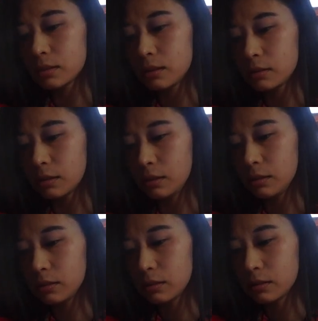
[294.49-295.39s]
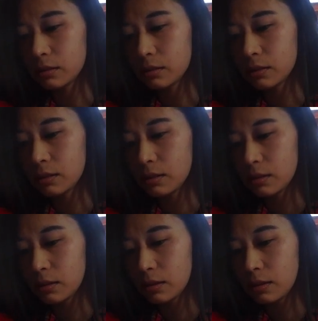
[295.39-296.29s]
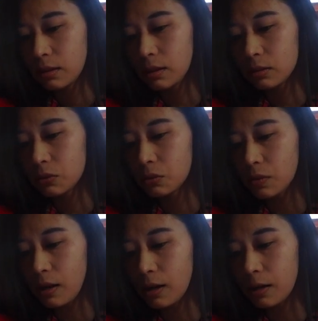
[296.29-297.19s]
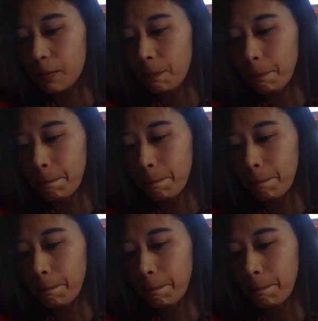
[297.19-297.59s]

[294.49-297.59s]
じですかね。あとは、